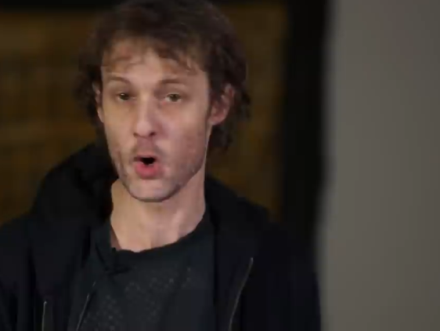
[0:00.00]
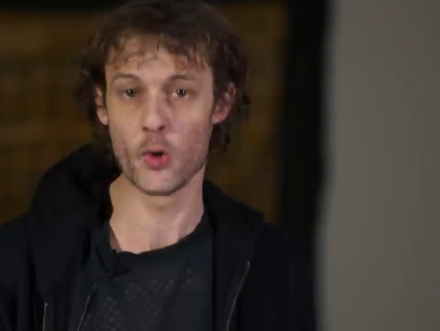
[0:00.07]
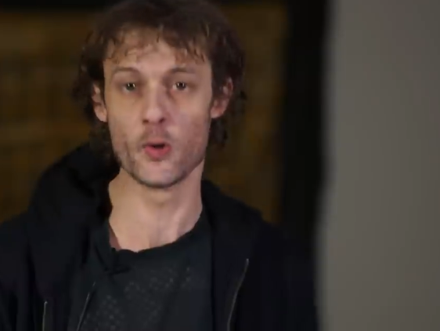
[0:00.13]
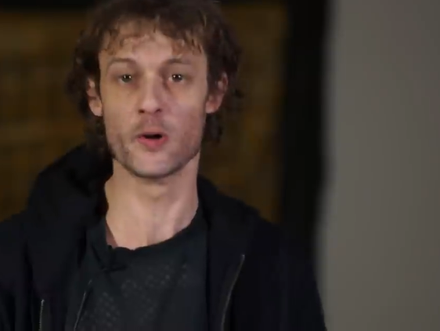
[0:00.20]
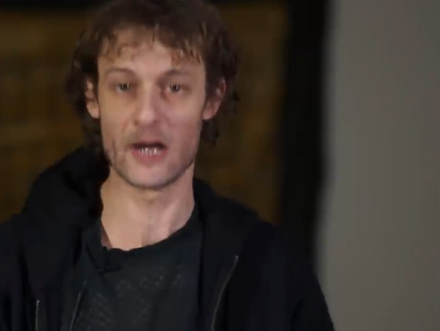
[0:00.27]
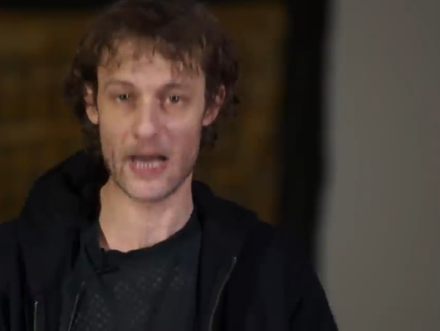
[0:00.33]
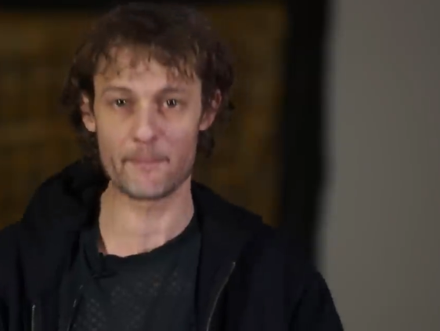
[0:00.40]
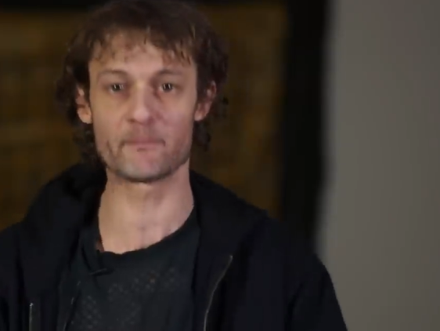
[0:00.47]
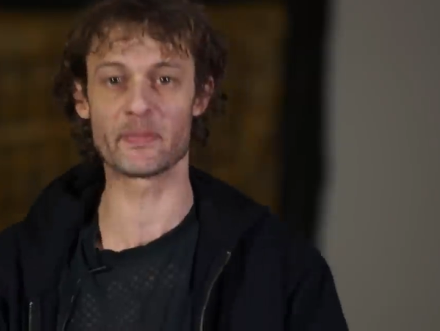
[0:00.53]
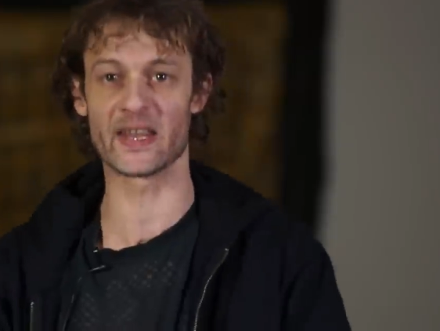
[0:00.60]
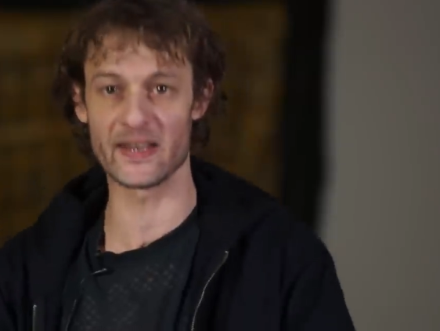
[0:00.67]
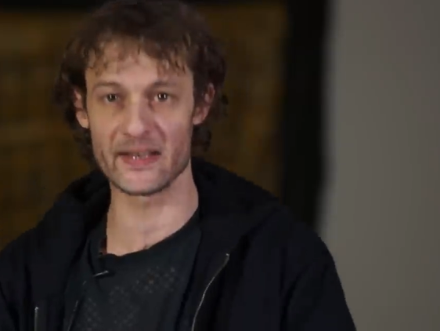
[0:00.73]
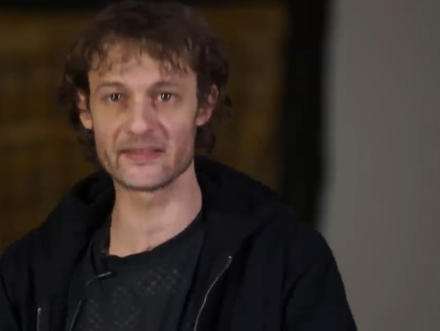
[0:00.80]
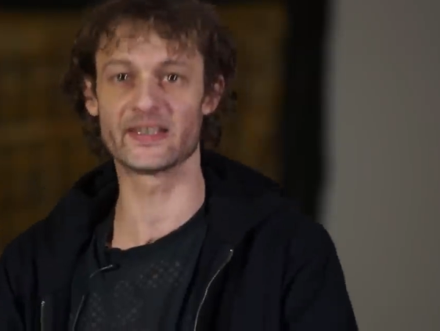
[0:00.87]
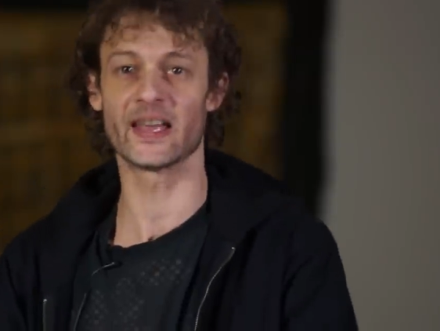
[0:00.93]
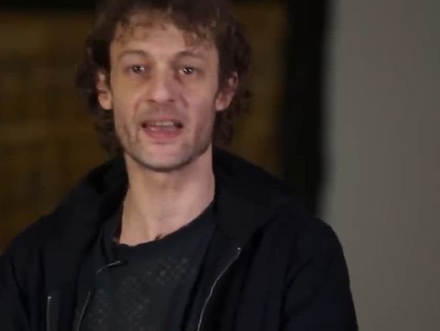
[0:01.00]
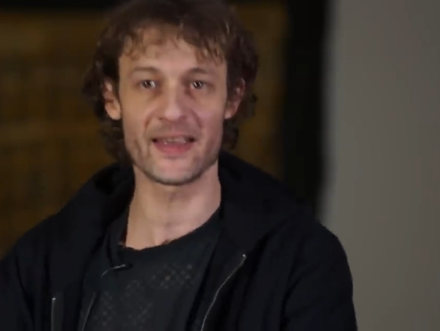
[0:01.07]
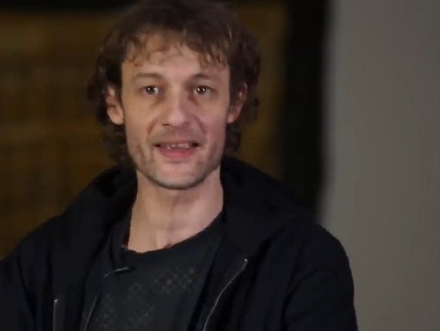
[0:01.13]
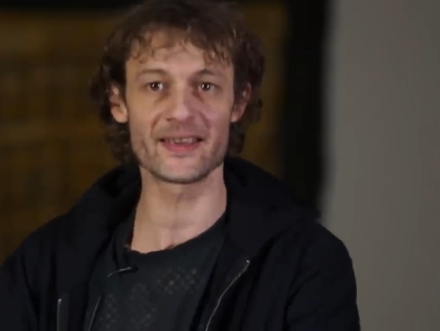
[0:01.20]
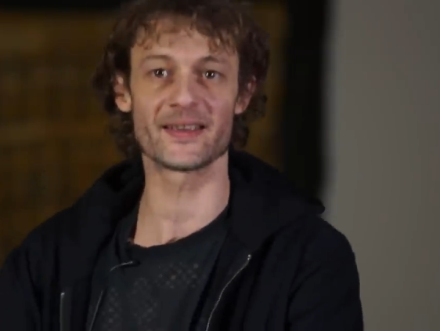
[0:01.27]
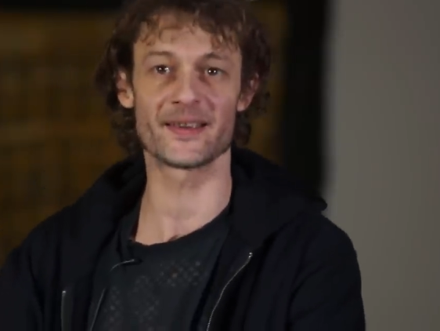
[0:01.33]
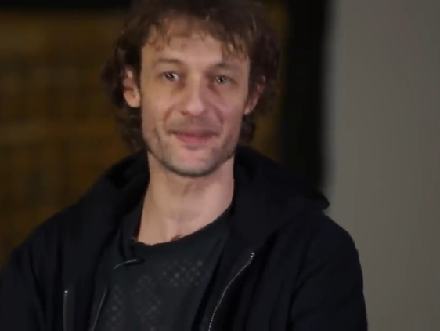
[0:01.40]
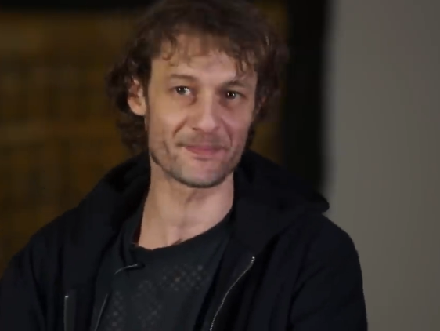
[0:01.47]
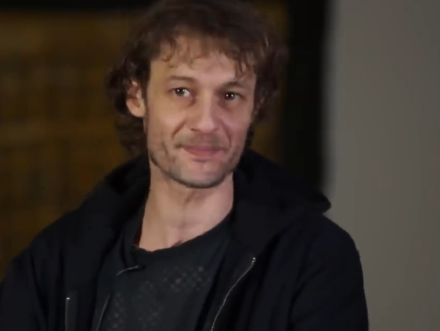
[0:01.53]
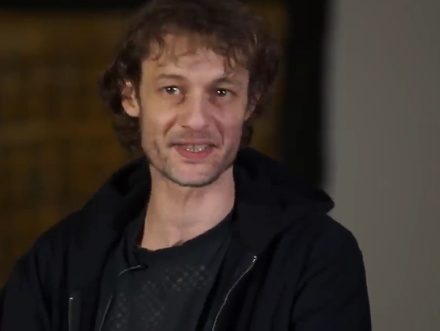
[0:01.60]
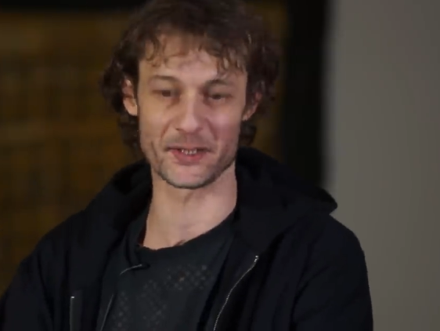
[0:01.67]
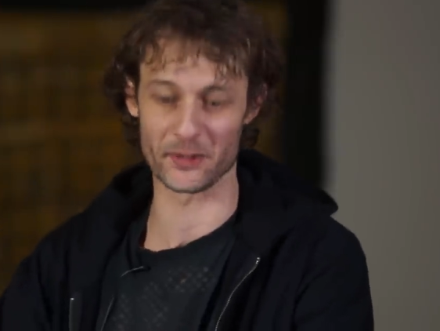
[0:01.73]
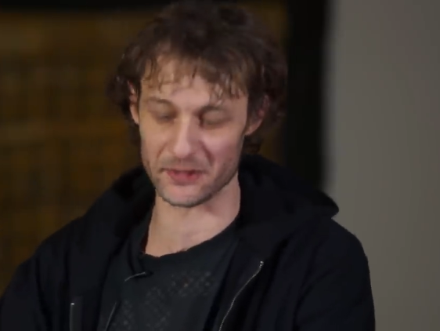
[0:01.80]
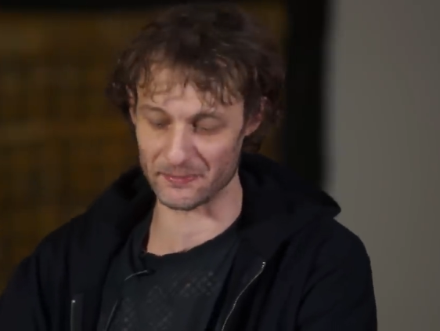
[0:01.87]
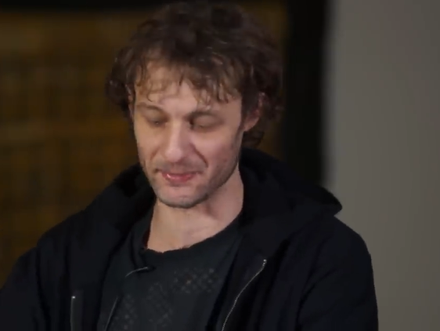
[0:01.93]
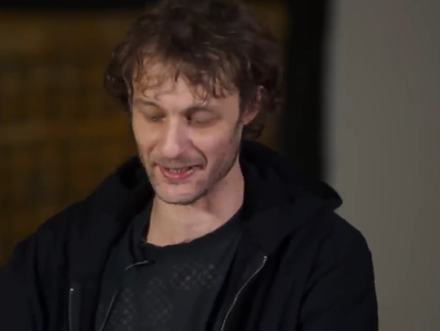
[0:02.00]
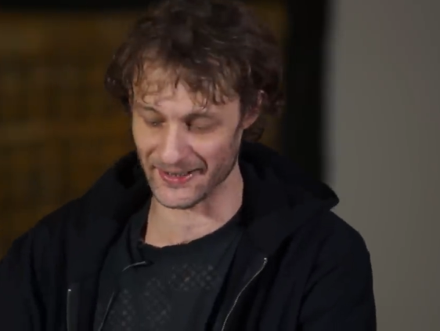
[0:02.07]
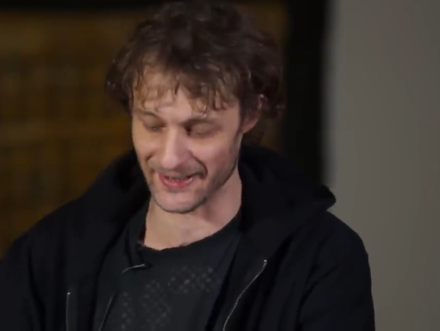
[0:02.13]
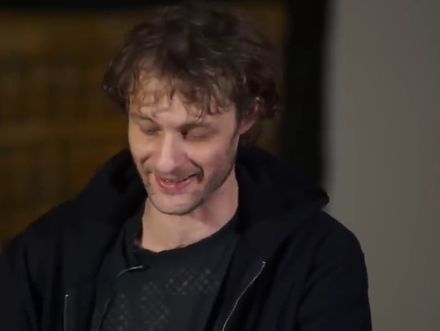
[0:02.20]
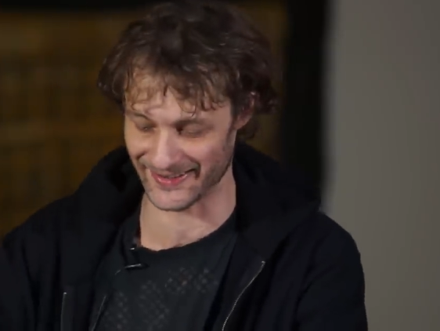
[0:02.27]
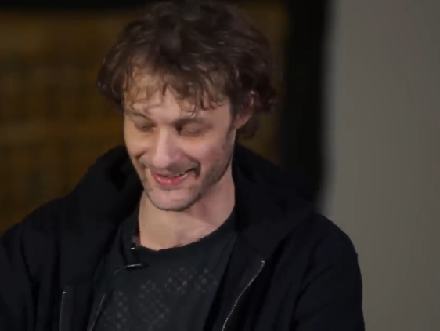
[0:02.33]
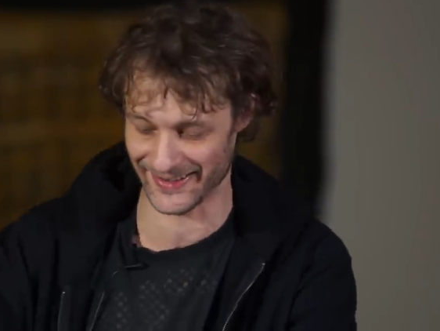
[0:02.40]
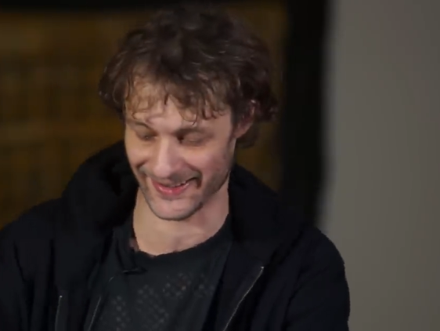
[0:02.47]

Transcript: oh lapidé, petit gospel.